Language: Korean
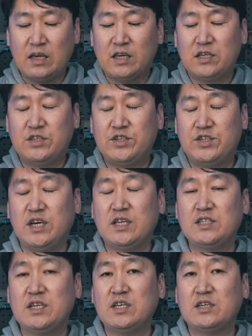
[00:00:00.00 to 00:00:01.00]
이
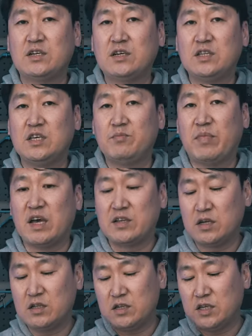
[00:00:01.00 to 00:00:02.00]
GNG에서는 이
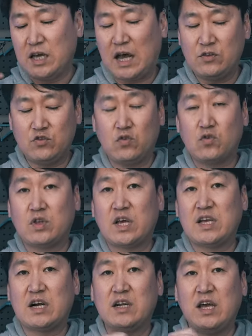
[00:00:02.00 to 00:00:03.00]
배선을 이 안쪽으로
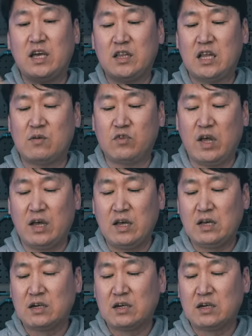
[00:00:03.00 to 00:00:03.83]
내장을 했기 때문에